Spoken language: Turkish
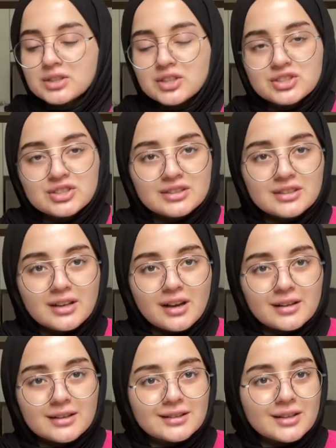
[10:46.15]
Taşındık
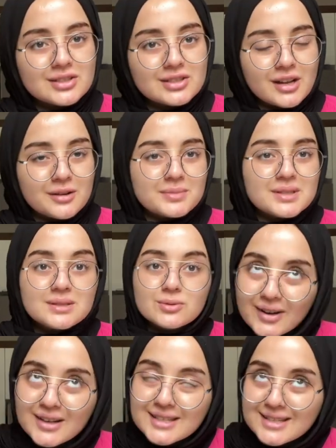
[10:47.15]
arkadaşlar biz.
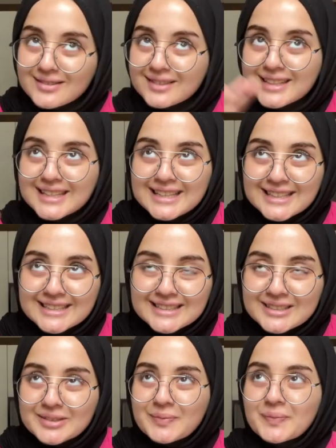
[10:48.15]
Üniversite sınavına
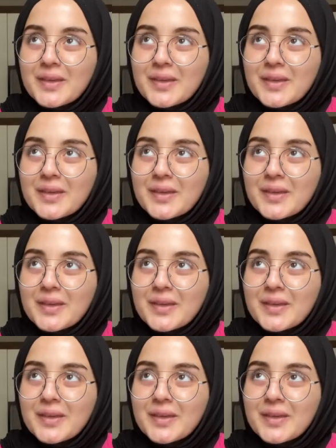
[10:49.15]
girdim